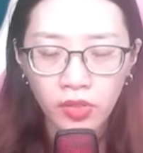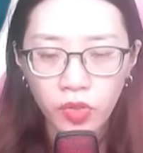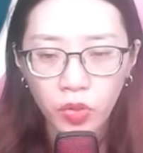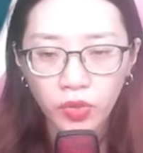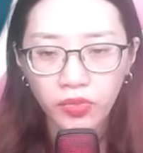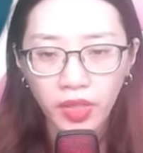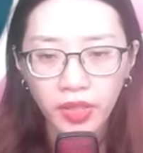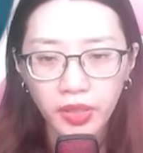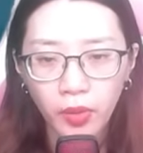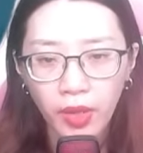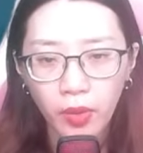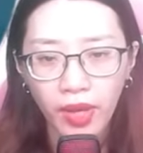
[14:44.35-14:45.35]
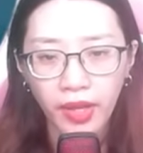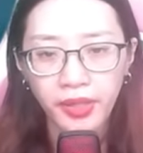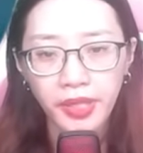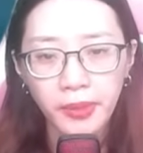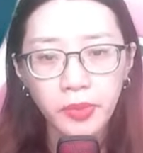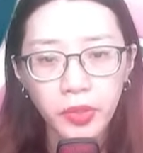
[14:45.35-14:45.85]
Cùng với oa hoàng
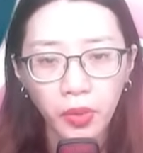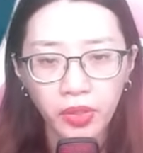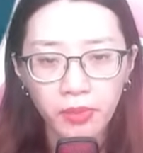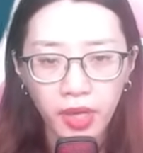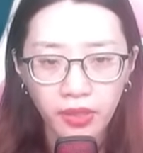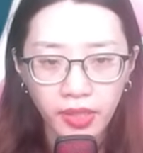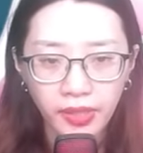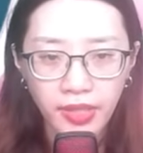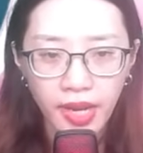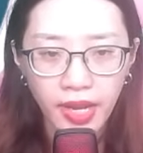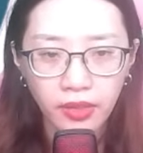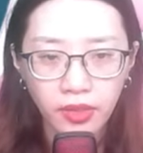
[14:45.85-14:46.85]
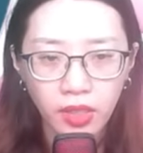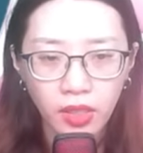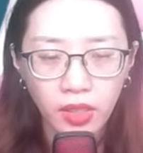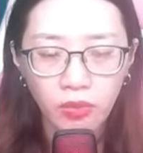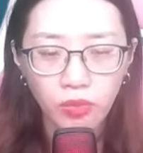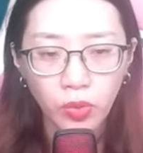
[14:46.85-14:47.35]
kiếm nổi bật hiện ra,
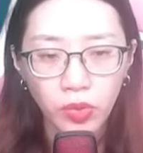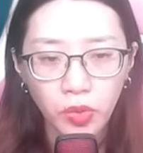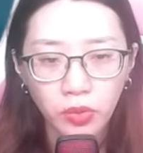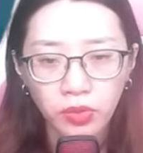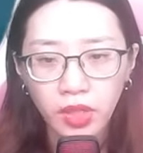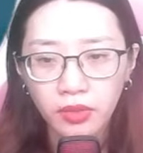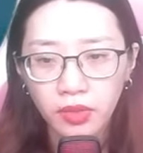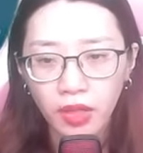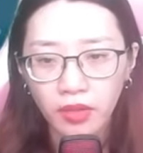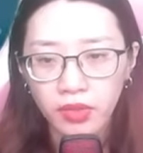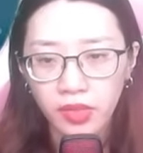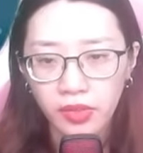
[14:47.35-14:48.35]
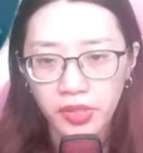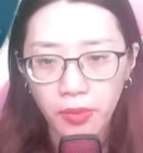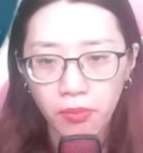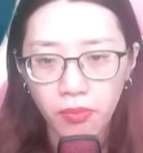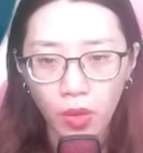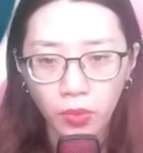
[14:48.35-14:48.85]
một luồng tinh thần lực
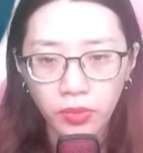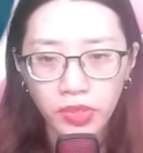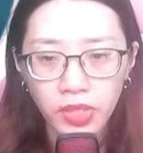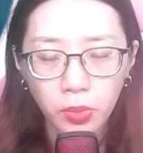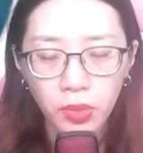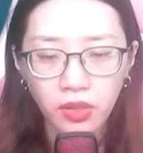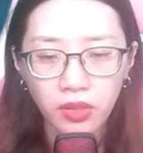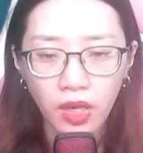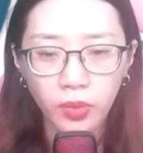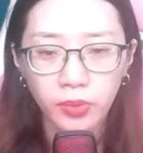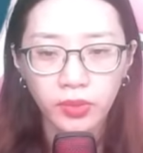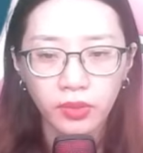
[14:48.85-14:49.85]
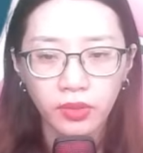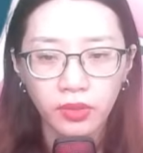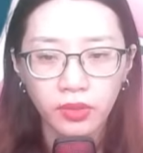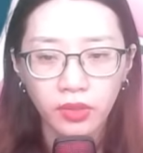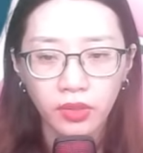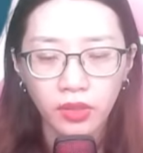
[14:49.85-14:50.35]
trầm bổng trong hư không.
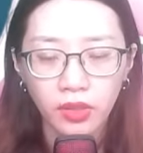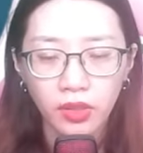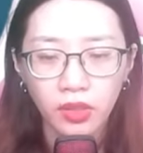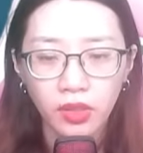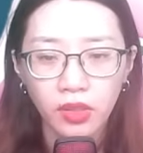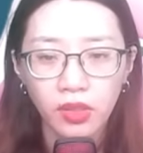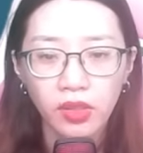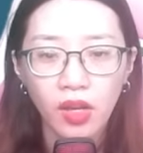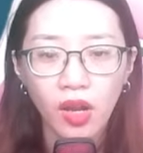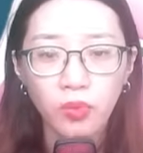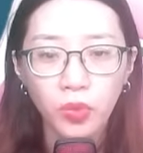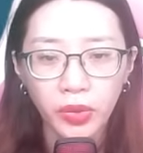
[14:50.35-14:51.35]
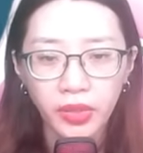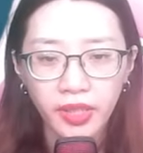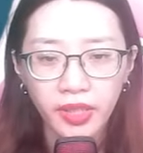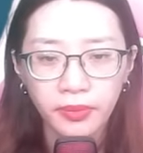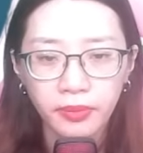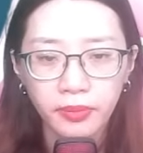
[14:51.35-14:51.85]
Con mũi
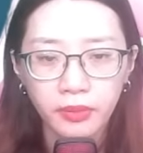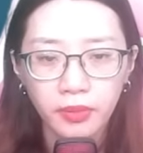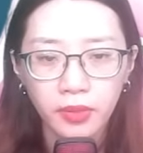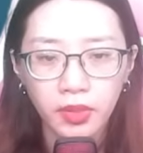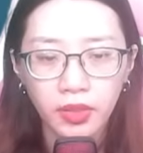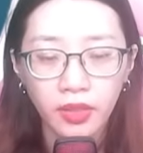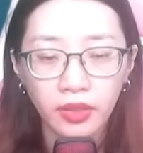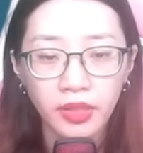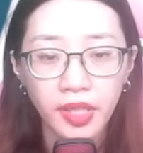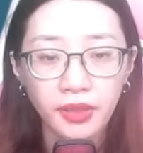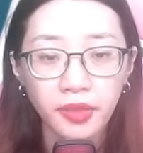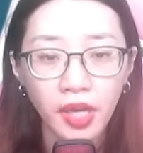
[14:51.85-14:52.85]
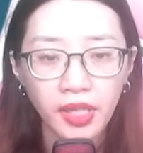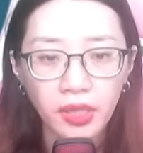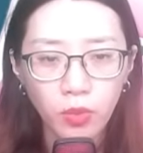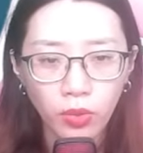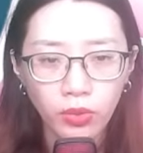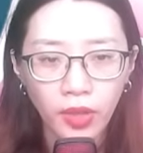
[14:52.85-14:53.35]
kia, nhìn thấy
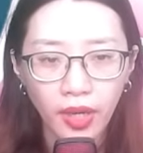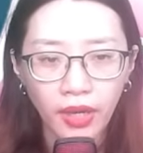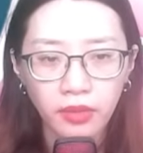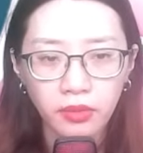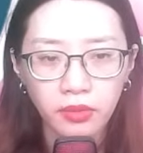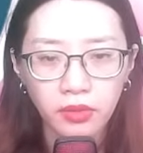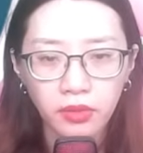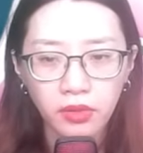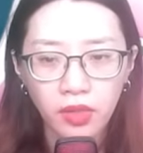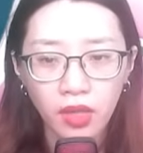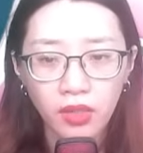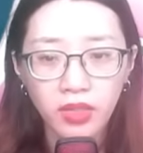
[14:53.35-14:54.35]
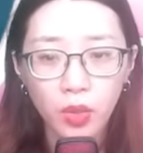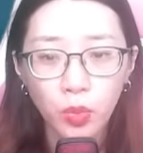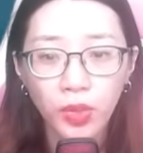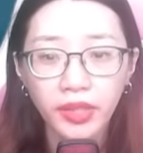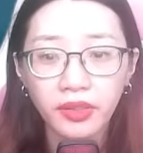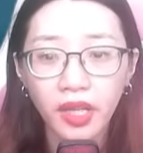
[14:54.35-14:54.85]
bổn tọa, còn không
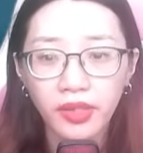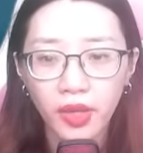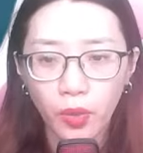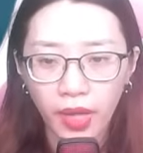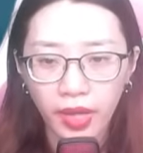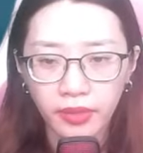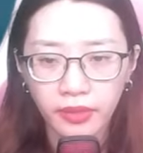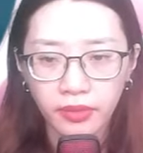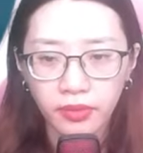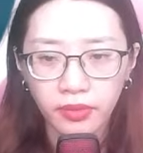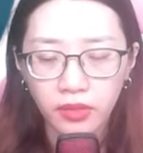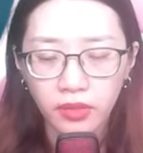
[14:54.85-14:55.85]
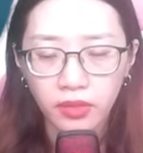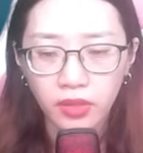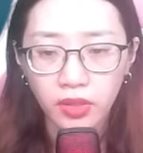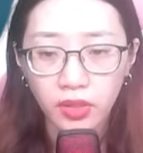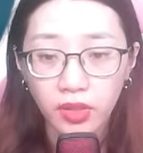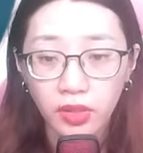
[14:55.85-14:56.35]
khoanh tay đầu hàng.
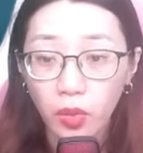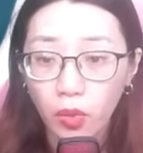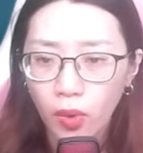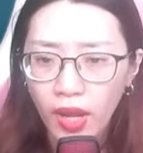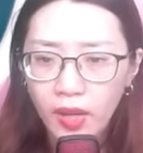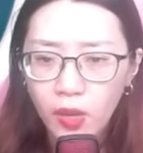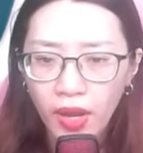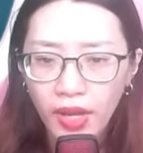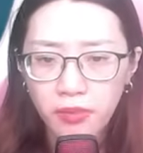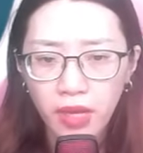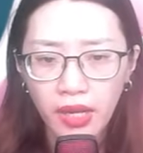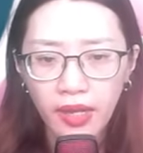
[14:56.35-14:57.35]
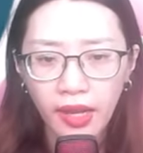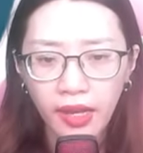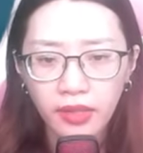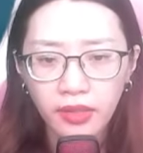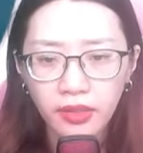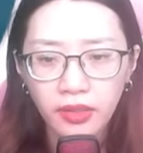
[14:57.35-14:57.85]
Oa hoàng bệ
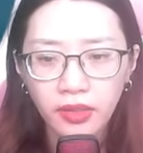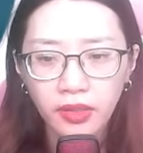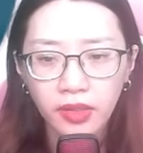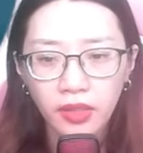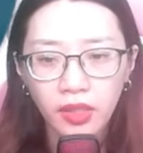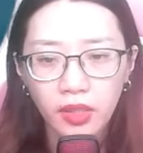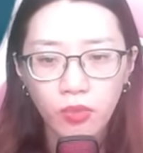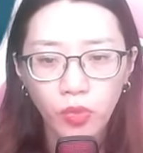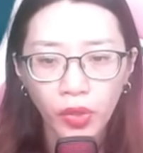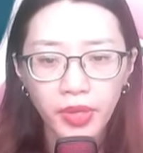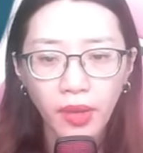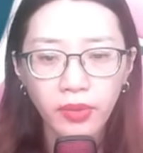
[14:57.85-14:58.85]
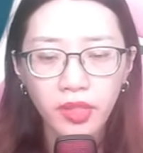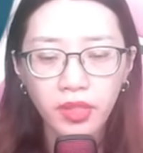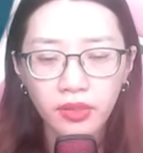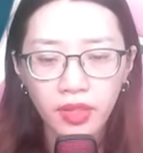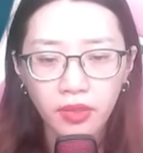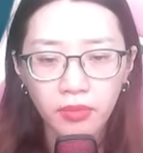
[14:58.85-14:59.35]
hạ. Mũi đạo
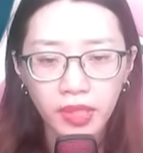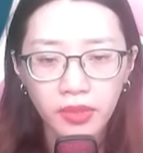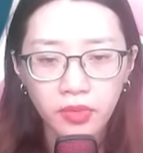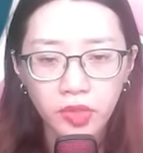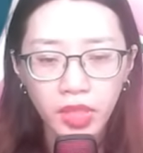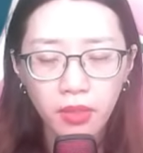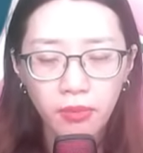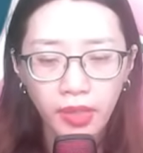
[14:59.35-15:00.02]
nhân giật mình, sắc